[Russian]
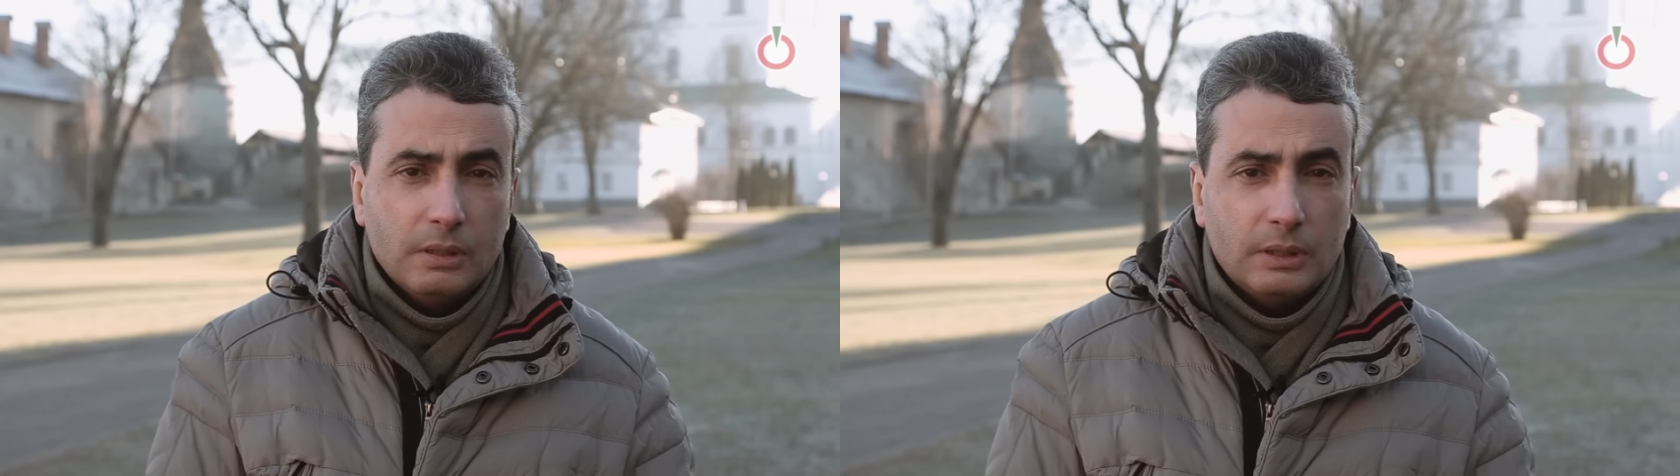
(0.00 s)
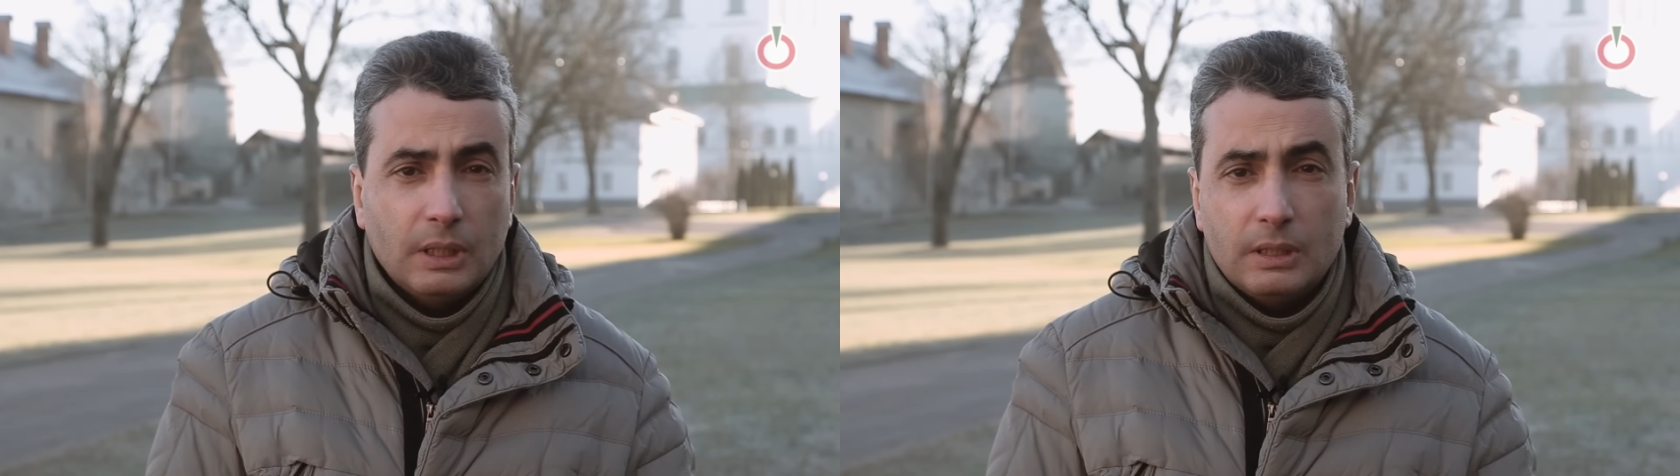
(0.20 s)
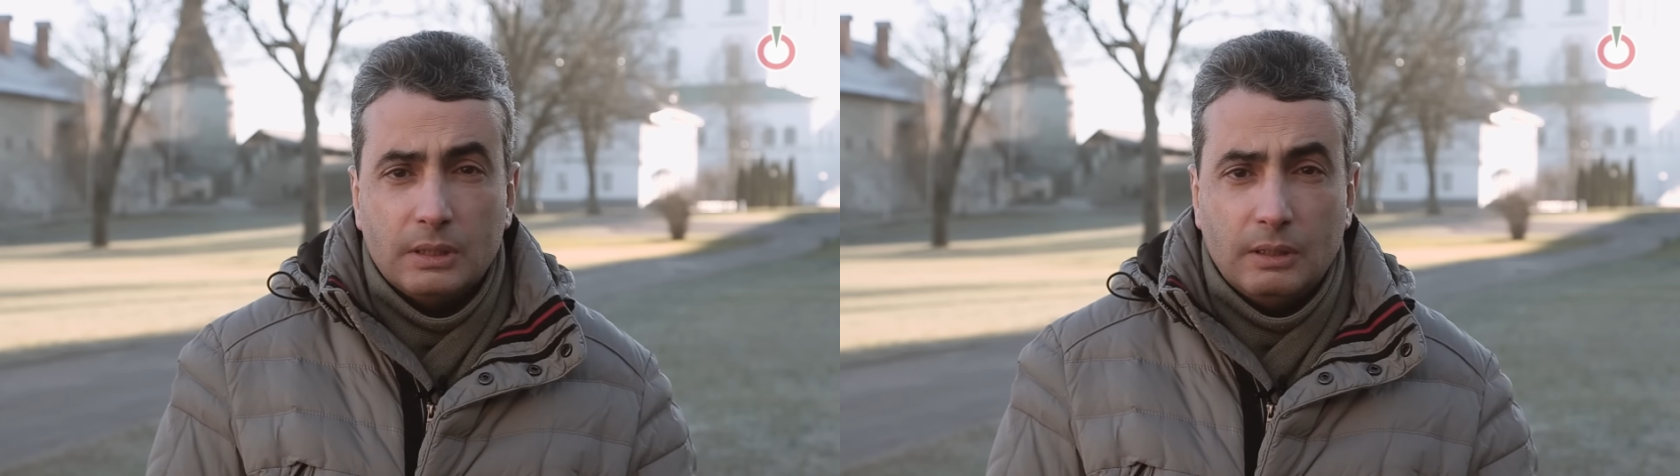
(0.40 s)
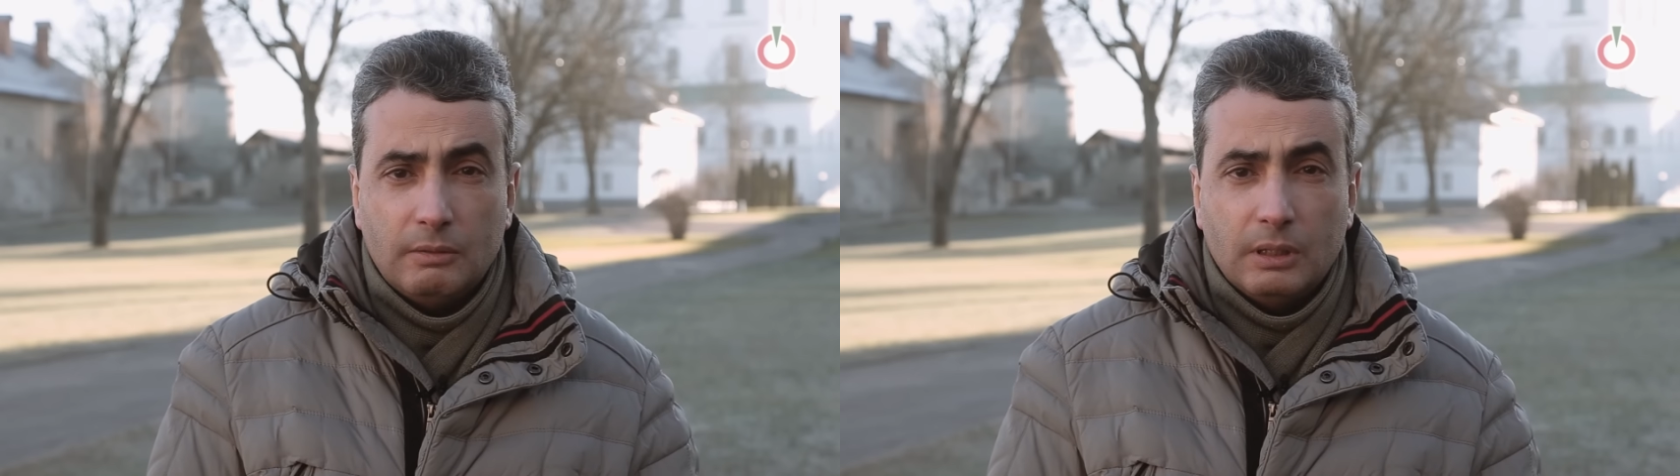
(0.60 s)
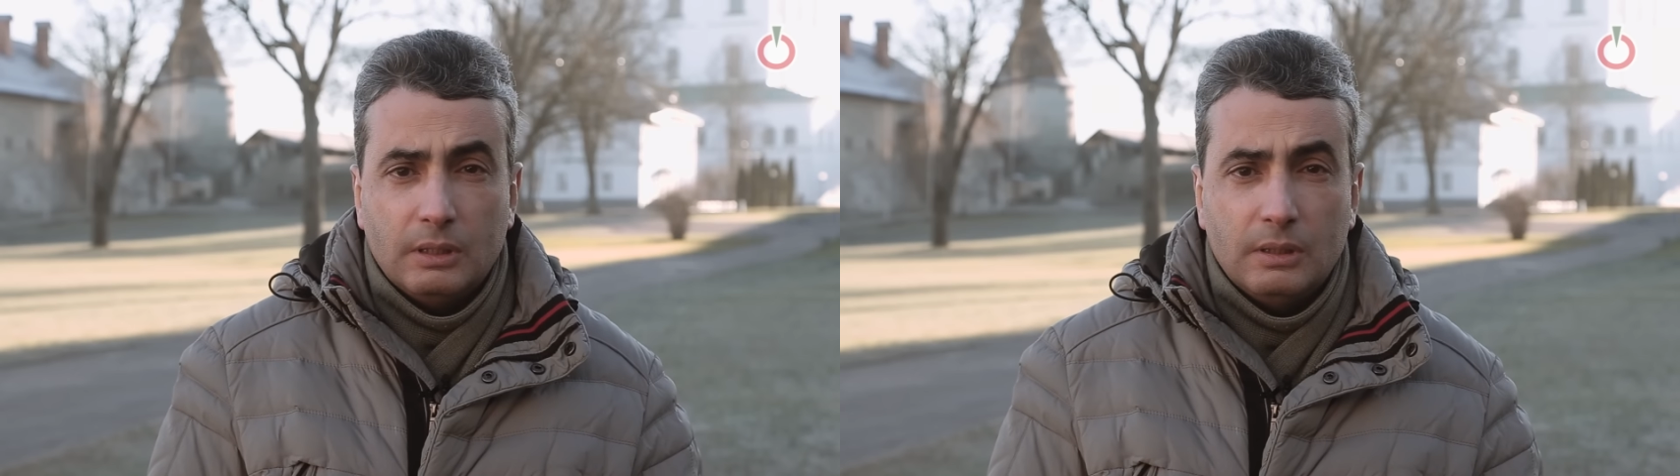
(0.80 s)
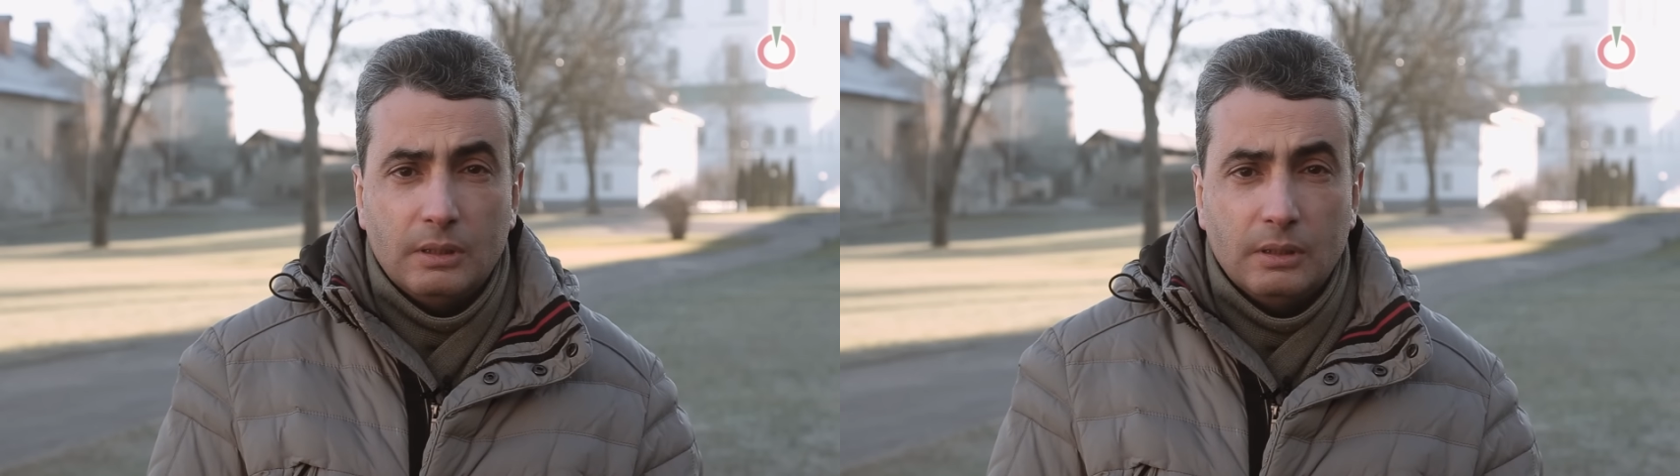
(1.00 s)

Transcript: стали слова